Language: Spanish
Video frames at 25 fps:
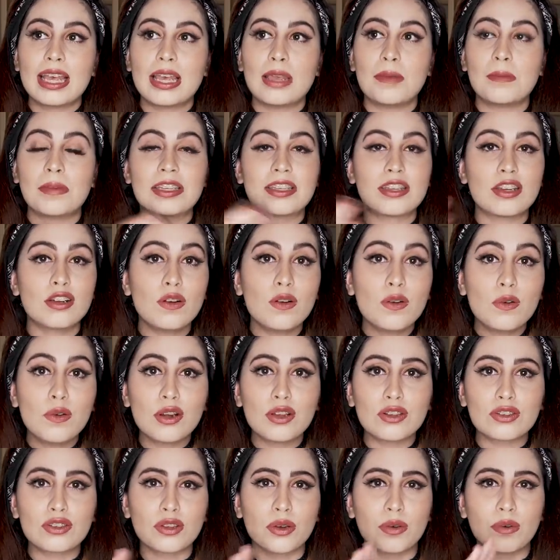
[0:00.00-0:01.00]
Y me llegó
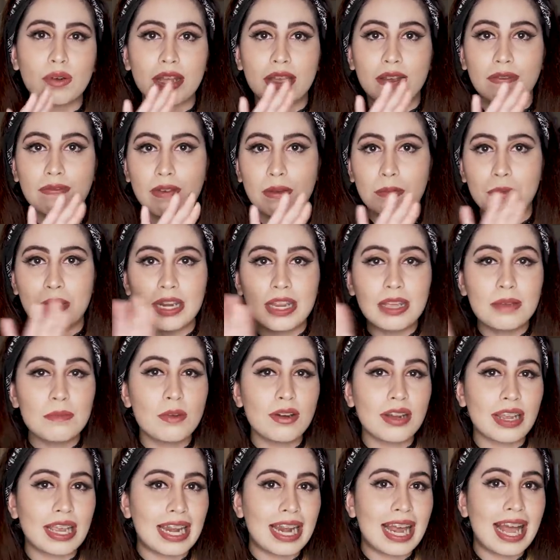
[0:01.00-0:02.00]
uno sobre
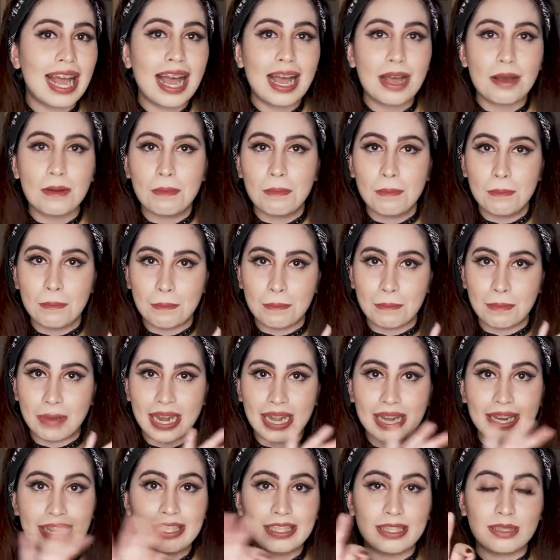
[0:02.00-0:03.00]
feminismo que era
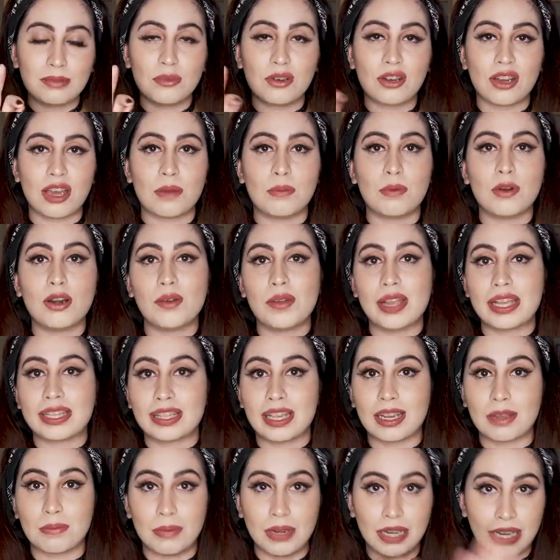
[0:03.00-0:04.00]
malísimo, que después lo voy a
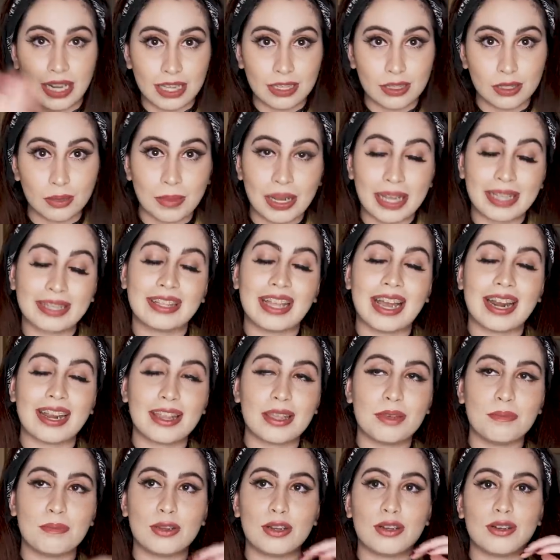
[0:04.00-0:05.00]
estar explicando más
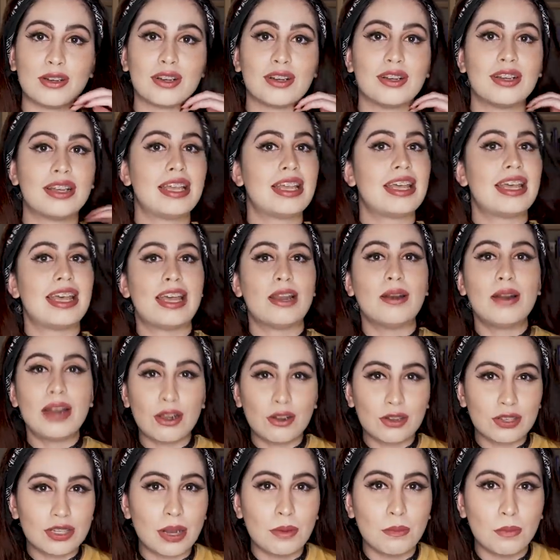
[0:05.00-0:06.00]
tarde, pero era
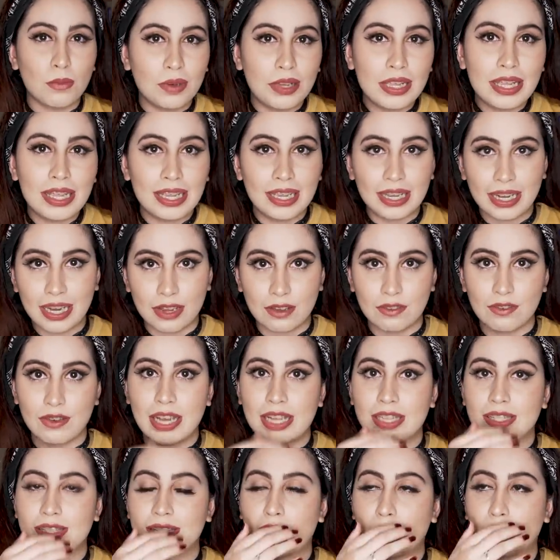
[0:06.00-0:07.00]
una cosa muy
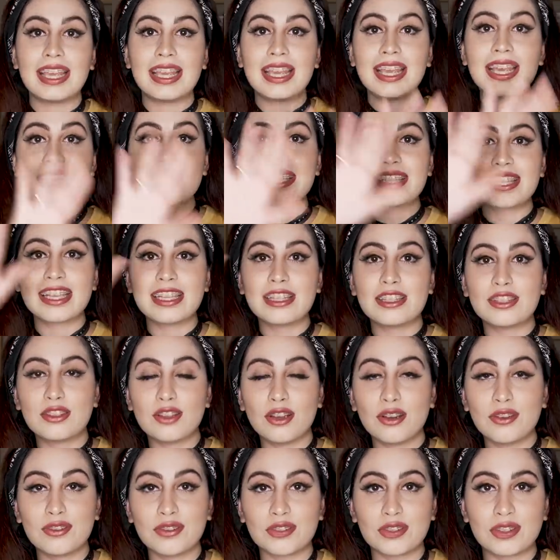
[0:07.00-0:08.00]
nefasta. Y es
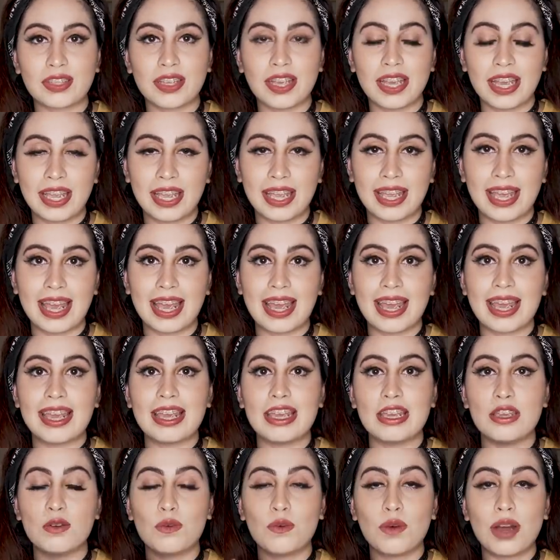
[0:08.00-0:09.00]
entonces
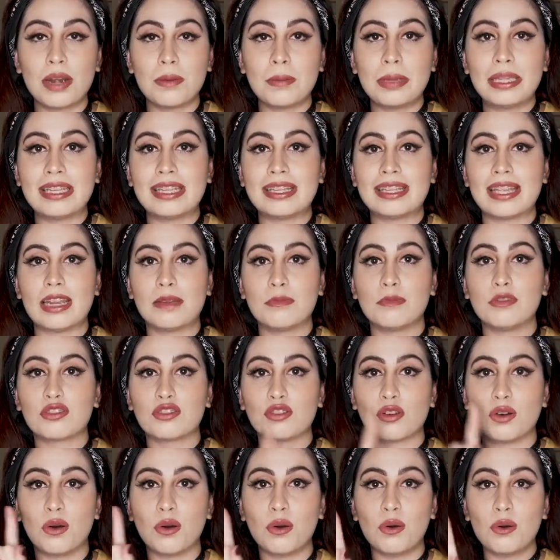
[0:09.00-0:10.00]
que igualmente
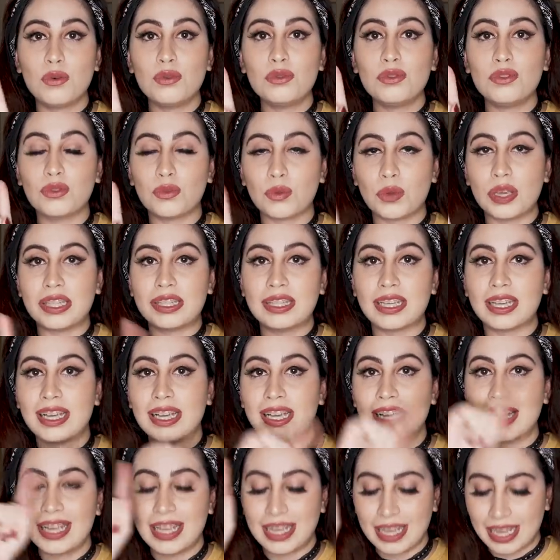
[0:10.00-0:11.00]
tenemos un tweet
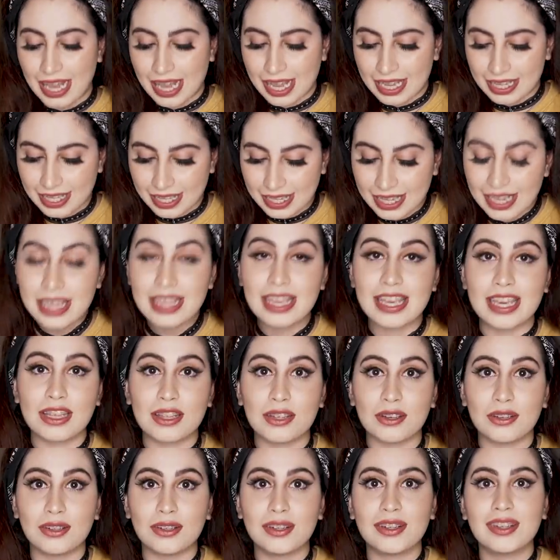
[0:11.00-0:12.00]
que sí
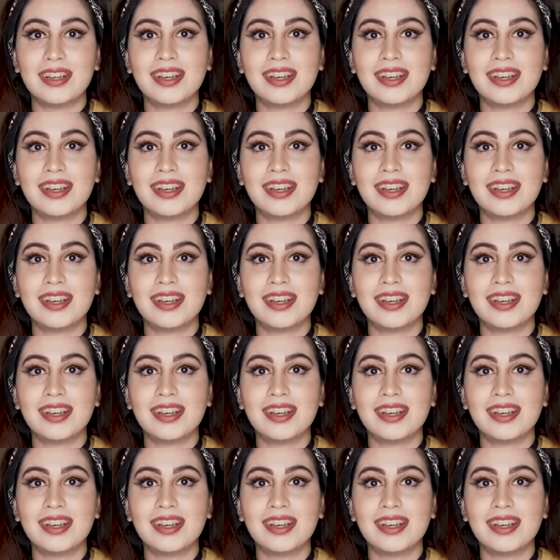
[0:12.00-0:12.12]
quedó